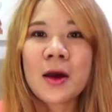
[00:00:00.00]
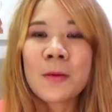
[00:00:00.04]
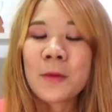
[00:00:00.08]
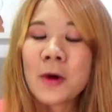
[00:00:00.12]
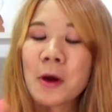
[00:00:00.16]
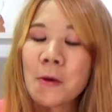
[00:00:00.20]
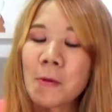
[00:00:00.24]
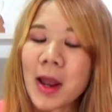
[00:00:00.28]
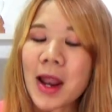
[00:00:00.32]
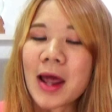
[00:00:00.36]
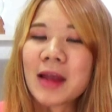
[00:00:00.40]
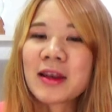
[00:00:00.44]

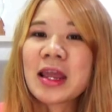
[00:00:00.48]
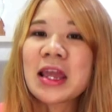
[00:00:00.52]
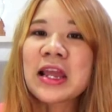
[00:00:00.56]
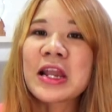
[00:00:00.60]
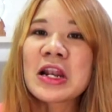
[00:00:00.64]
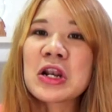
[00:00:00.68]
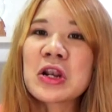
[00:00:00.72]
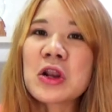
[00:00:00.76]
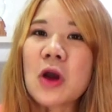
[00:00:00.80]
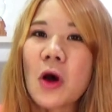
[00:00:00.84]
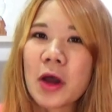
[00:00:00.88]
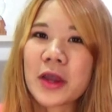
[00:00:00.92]
เพื่อเวลาใน
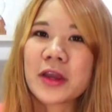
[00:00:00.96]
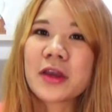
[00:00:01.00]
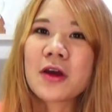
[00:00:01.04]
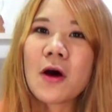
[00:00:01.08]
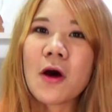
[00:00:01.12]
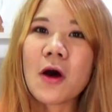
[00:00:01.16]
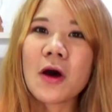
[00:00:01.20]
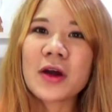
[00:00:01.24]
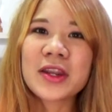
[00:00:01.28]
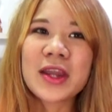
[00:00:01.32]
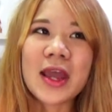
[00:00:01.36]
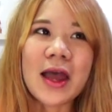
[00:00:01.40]
ร้อย
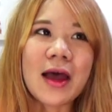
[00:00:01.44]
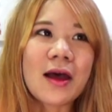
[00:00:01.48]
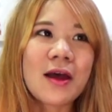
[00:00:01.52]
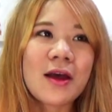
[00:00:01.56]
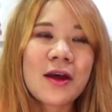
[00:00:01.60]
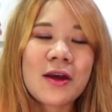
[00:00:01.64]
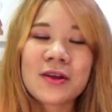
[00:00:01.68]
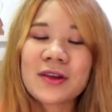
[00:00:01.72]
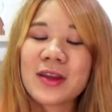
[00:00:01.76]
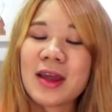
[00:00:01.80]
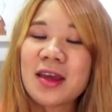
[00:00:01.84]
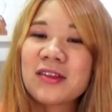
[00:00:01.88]
ข้อเนี่ย
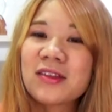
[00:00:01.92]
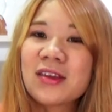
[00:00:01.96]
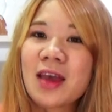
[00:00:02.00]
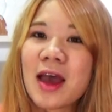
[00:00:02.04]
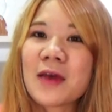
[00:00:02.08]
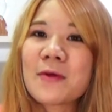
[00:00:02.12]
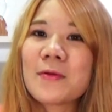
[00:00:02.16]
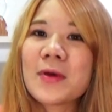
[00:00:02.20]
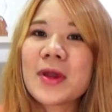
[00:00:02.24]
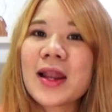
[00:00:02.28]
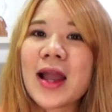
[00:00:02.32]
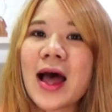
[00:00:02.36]
ได้
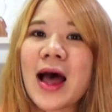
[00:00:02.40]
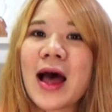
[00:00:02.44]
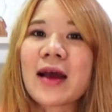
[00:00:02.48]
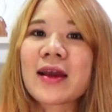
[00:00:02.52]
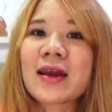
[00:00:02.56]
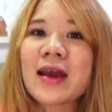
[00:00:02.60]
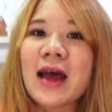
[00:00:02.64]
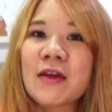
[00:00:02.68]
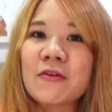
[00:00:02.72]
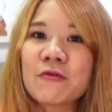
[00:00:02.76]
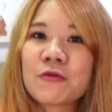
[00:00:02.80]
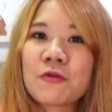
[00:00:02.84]
ใช้เวลา
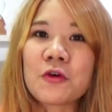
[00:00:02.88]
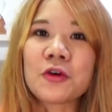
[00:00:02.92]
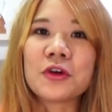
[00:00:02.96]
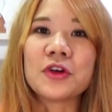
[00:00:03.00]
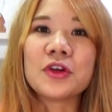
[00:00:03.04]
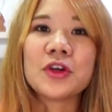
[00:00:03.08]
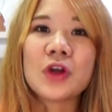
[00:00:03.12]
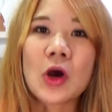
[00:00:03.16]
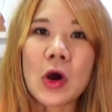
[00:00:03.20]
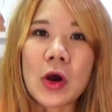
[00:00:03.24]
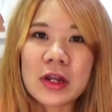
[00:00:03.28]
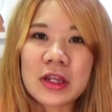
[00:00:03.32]
การฝน
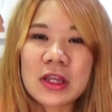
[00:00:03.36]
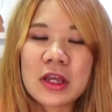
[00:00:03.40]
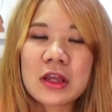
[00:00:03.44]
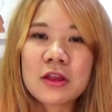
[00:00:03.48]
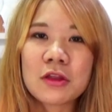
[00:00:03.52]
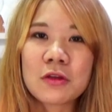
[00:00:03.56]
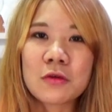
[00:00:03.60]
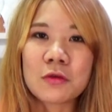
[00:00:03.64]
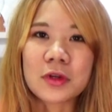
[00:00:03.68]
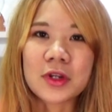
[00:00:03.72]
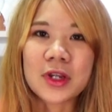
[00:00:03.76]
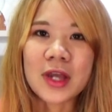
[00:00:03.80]
น้อย
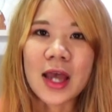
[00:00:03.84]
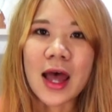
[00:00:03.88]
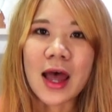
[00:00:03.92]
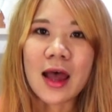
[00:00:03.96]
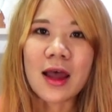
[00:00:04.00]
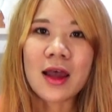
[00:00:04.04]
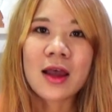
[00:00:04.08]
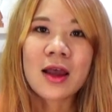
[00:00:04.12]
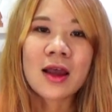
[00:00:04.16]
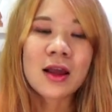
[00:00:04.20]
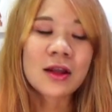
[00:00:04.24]
ที่สุดค่ะ